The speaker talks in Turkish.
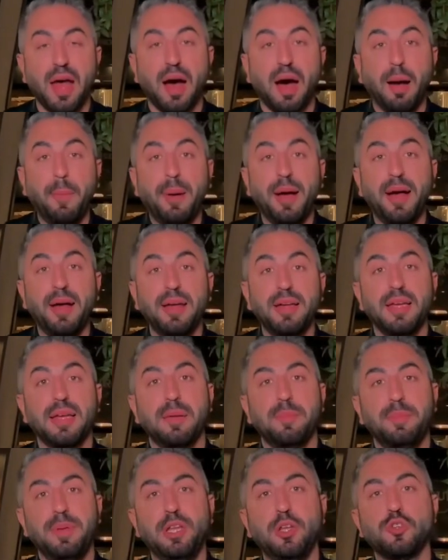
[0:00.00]
Ama
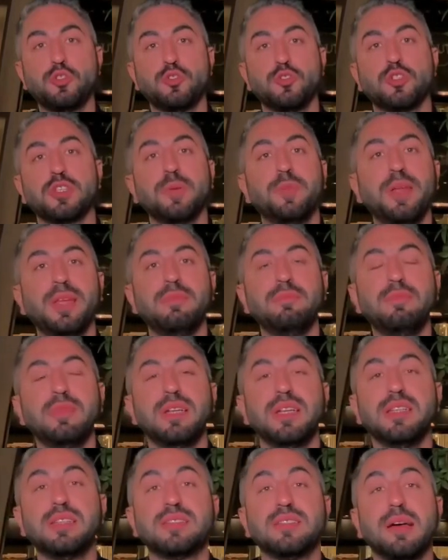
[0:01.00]
biliyorsunuz ki benim
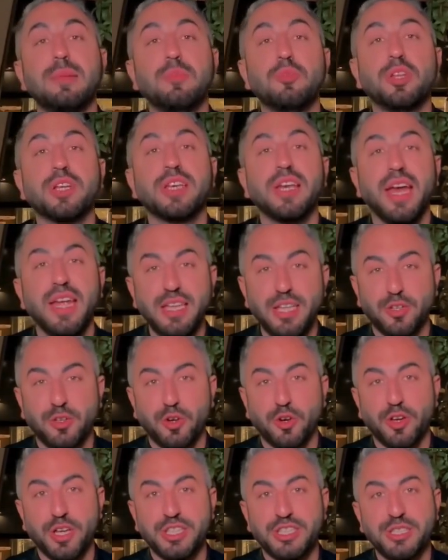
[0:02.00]
İstanbul'daki en iyi
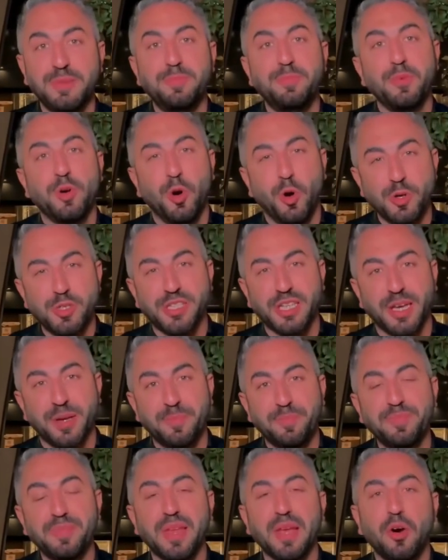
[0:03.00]
kokoreçim Ozi.
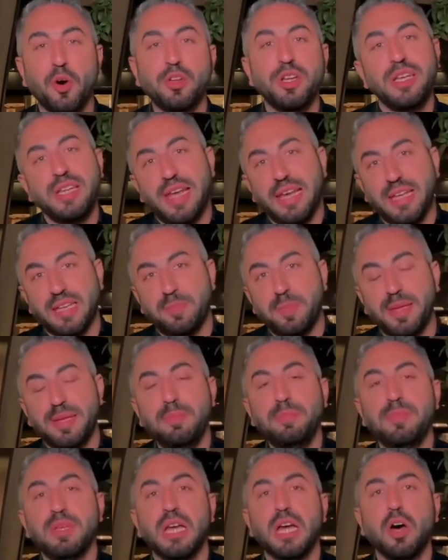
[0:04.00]
Ona niye
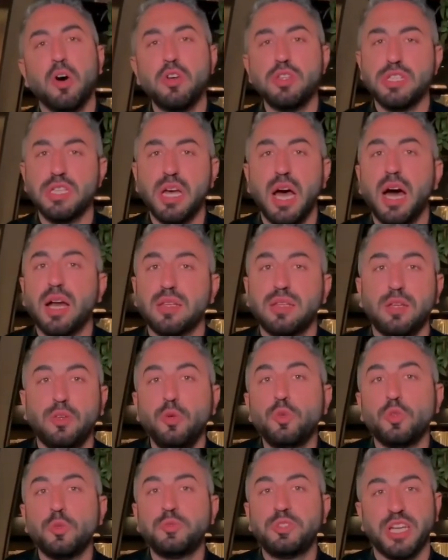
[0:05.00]
gitmedim? Ozi artık
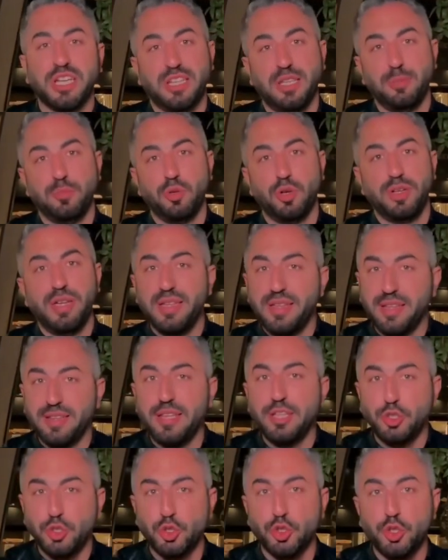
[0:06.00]
YouTube çektirmiyor.
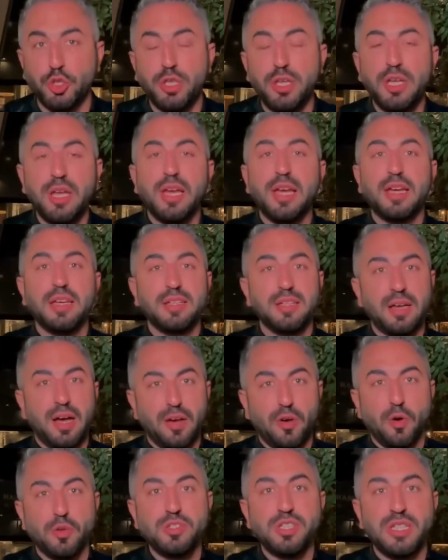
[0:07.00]
Nedeni de şu.
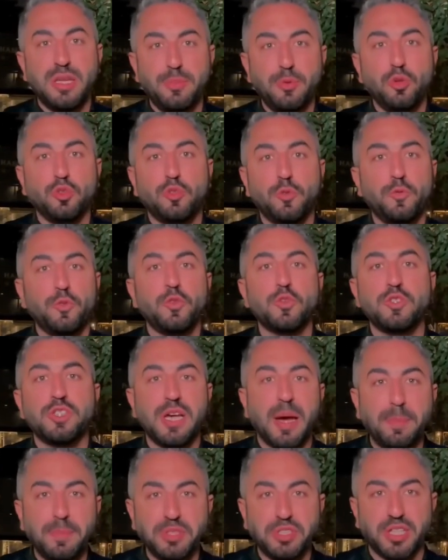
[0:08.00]
Ozi ile bir YouTube
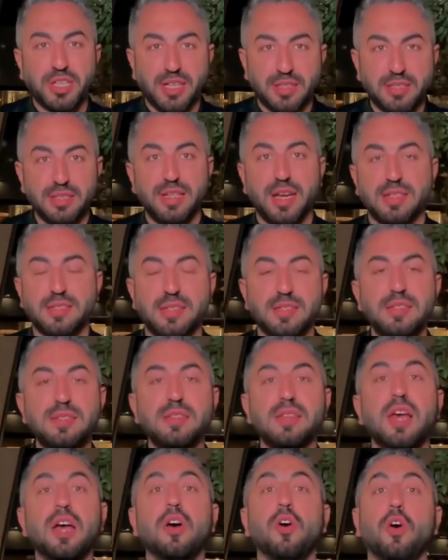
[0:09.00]
videosu yapmıştık
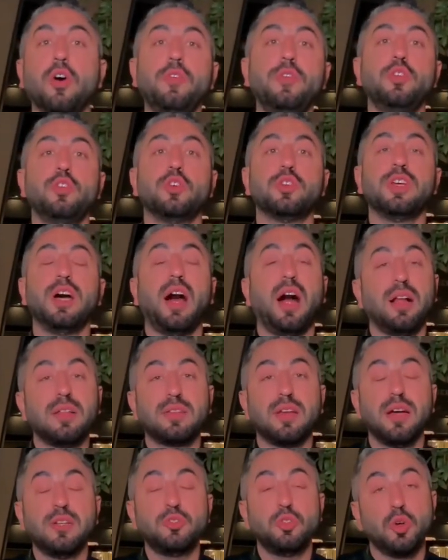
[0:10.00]
hatırlarsanız. O videoda
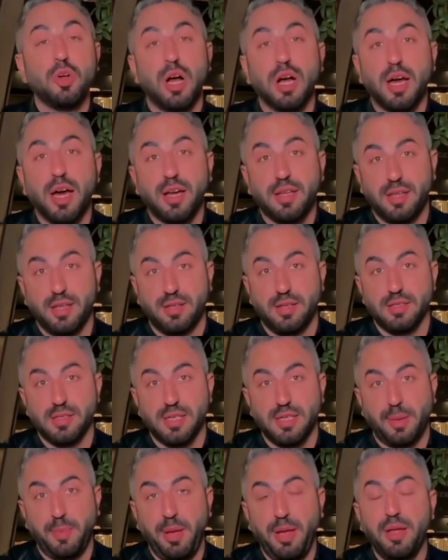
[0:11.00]
Altay'a çok hakaret ettiniz
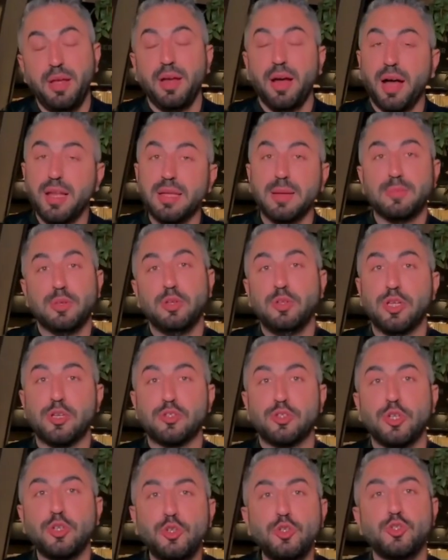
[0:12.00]
adama. Adam da ondan
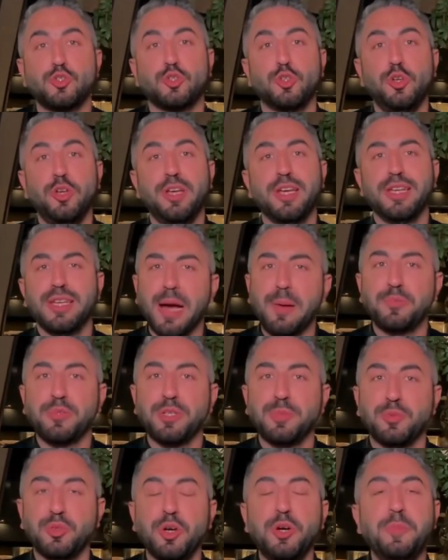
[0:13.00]
sonra küstü,
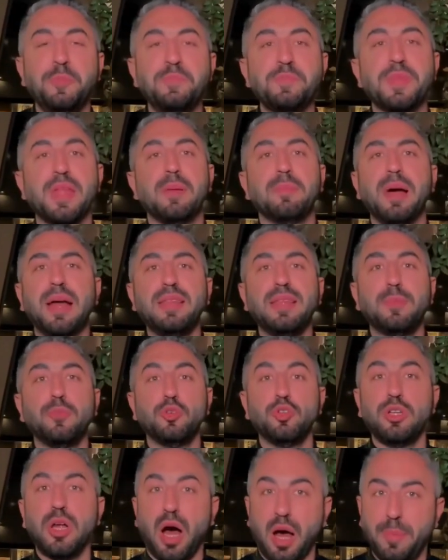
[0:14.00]
yaptırmıyor. Ben de
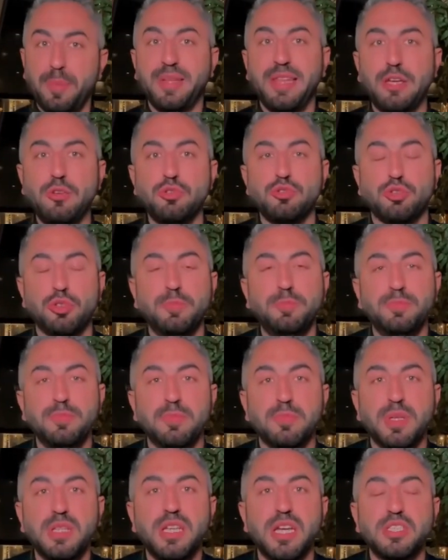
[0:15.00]
bugün Ahmet'e küstüm
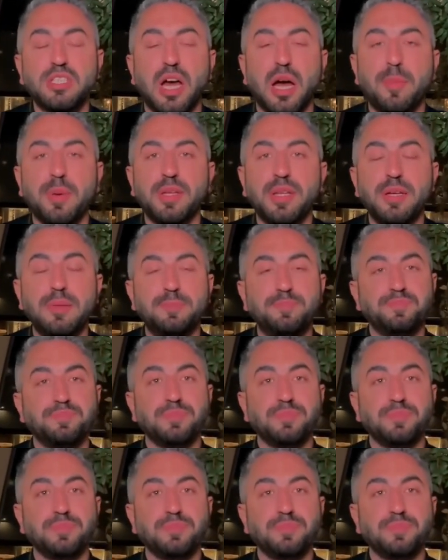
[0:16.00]
Midye Cami'de.